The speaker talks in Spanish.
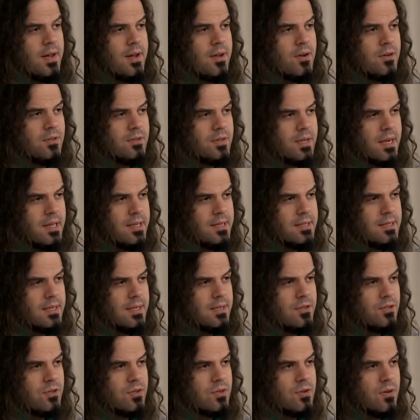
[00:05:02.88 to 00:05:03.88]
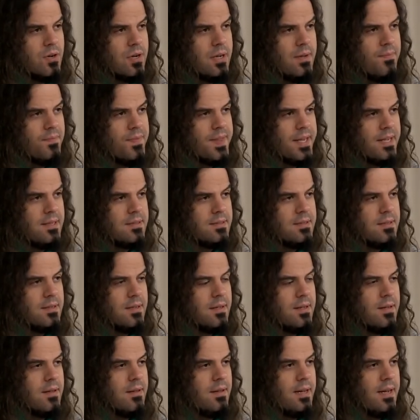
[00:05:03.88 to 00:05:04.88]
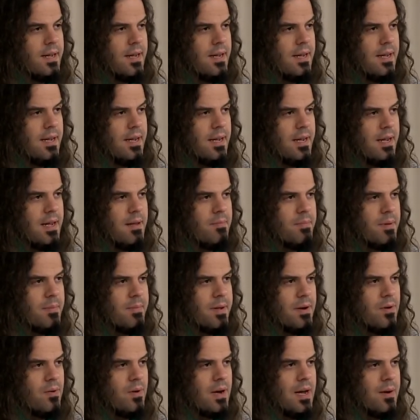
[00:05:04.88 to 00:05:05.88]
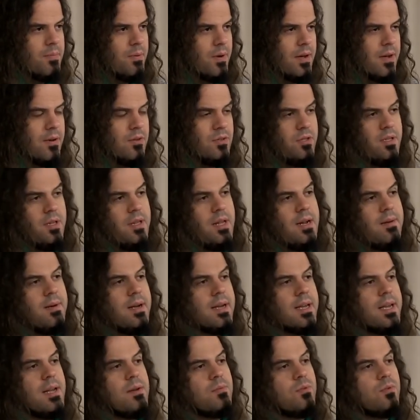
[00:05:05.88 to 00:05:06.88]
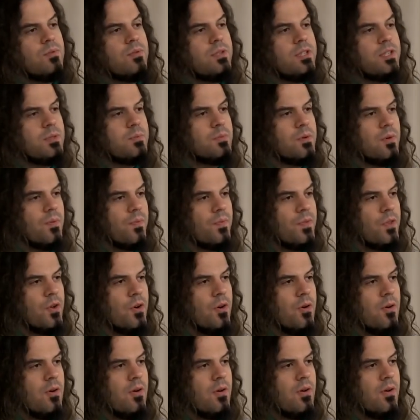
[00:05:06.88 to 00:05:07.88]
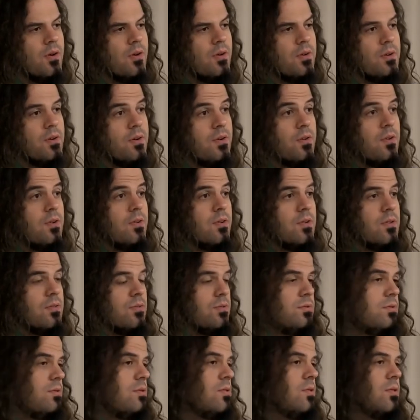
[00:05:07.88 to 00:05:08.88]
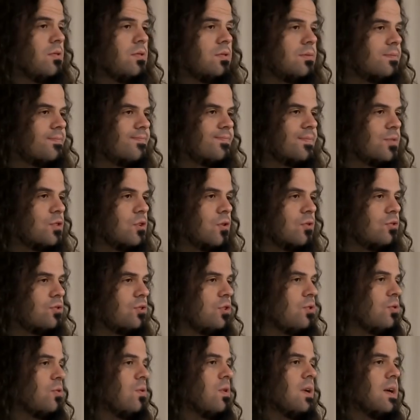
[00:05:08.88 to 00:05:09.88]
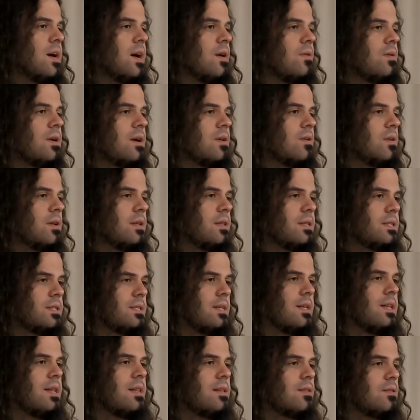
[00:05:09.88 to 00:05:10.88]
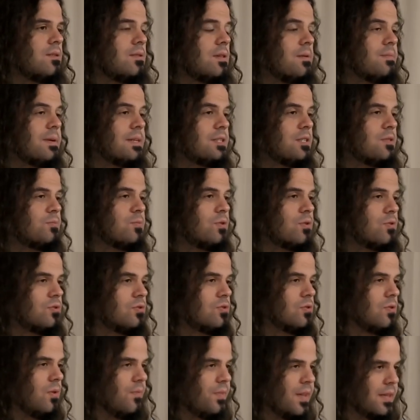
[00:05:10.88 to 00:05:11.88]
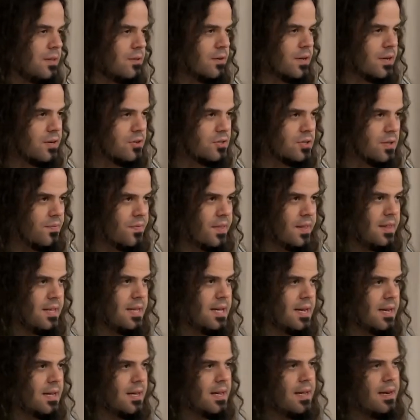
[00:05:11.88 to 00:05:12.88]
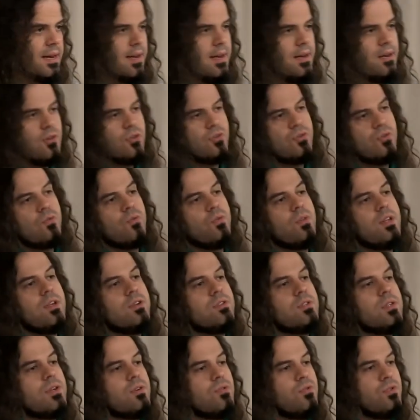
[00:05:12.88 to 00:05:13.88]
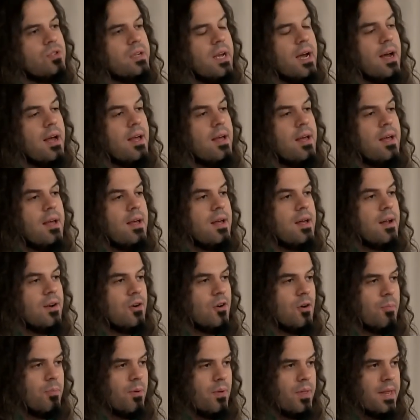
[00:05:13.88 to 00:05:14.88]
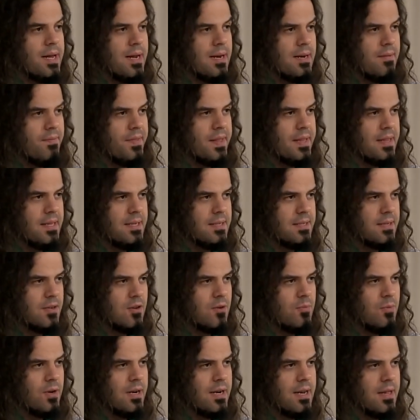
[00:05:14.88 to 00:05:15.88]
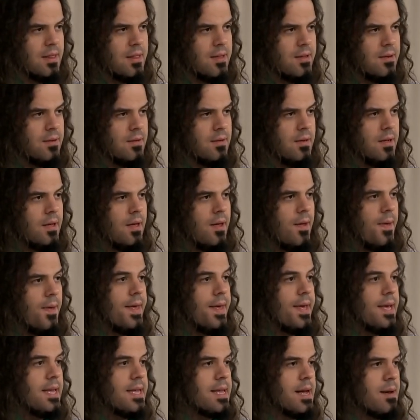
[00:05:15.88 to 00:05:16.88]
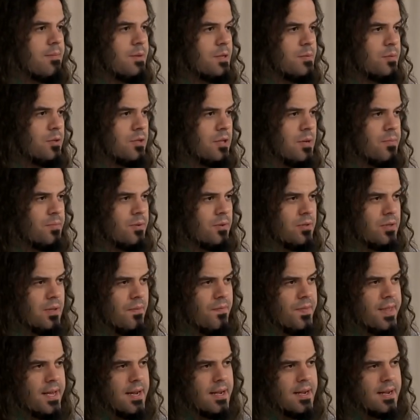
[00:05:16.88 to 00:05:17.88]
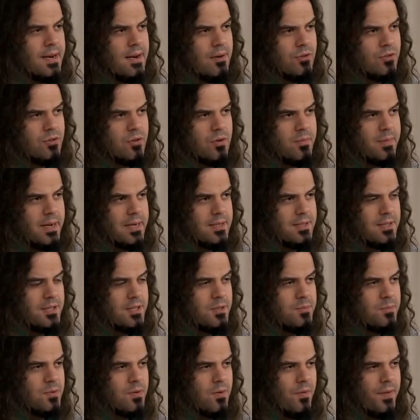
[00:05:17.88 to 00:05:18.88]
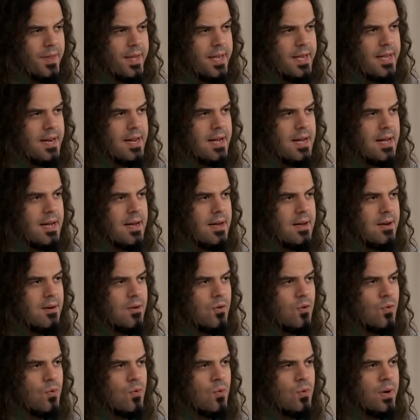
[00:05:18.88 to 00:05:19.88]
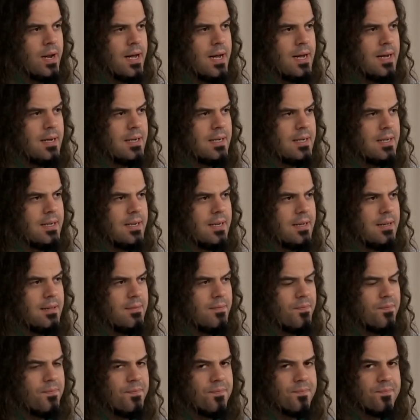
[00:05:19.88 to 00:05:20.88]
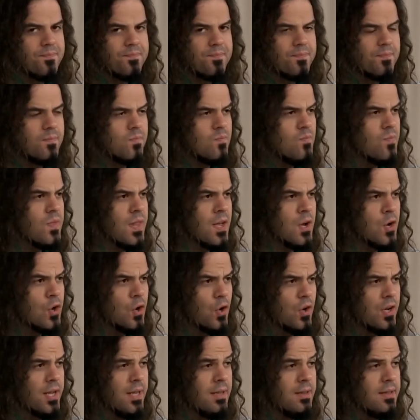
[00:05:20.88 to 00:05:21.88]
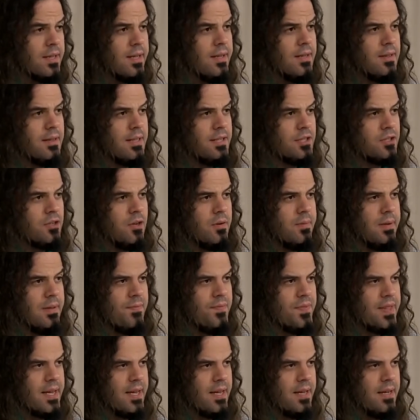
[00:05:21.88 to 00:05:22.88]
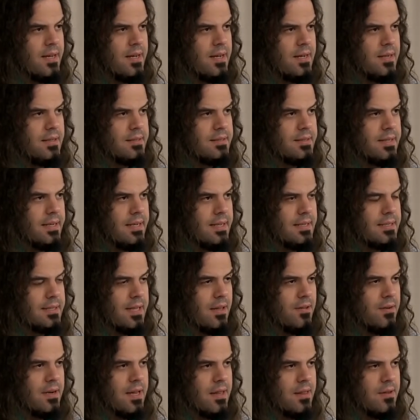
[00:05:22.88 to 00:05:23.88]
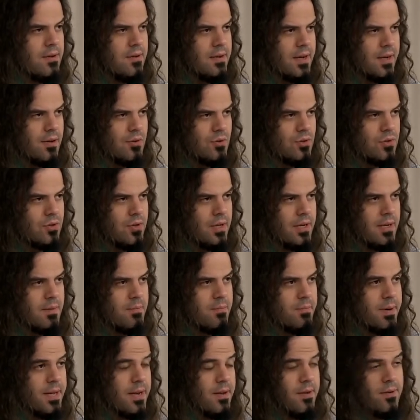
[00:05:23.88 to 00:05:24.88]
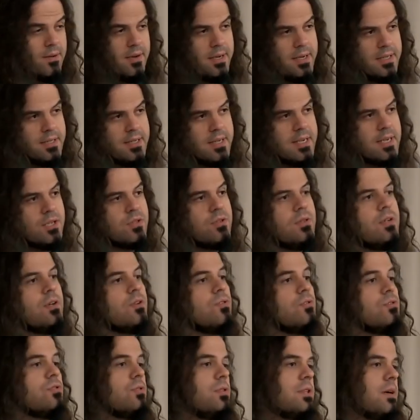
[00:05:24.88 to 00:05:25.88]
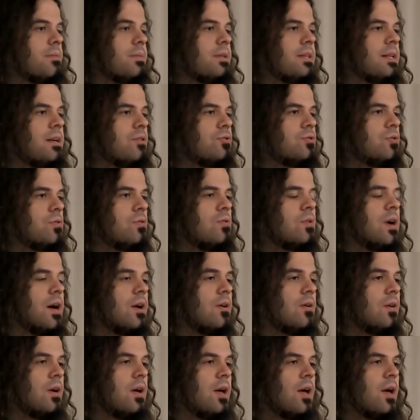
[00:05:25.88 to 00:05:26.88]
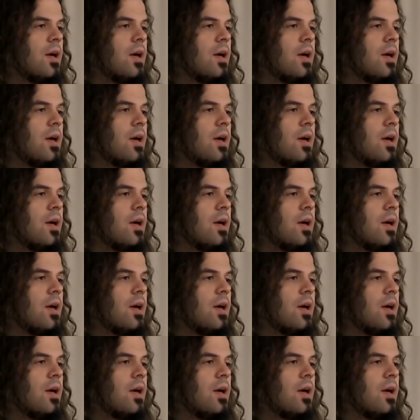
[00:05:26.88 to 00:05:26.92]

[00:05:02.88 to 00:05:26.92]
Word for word: en contra de estas dos corrientes, eh, en primer lugar, porque consideraban que el bundismo no, no, constituía una corriente seria dentro del marxismo ruso, en tanto que ellos entendían que los judíos de Rusia no podían entenderse como una nación y al mismo tiempo entendían que el austromarxismo era una corriente disolvente del Estado-nación, incluso del imperio, en este caso del ruso y también del austrohúngaro,